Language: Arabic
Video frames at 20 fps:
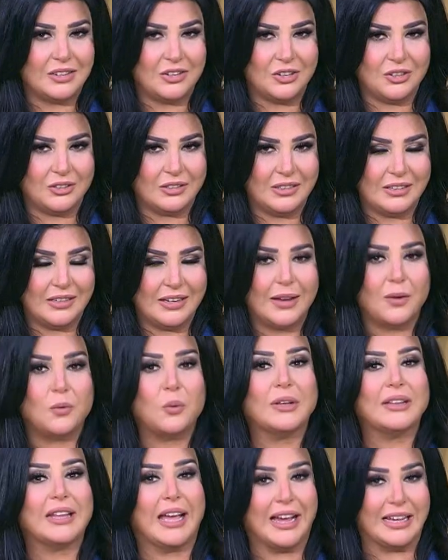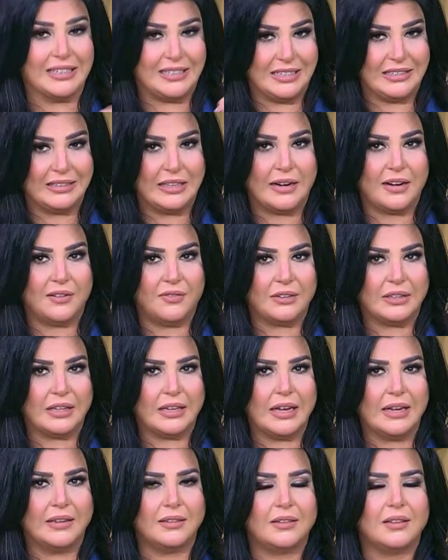الرياضيه وتحديدا
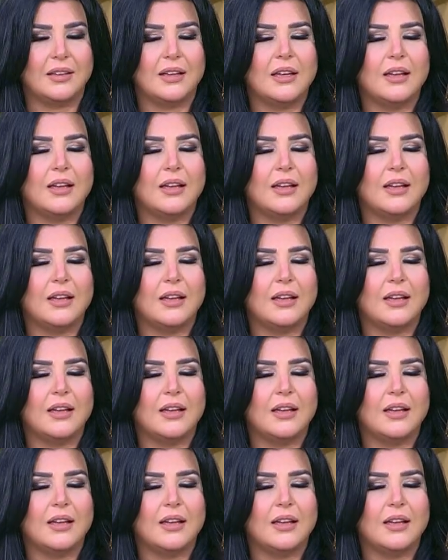الفتيات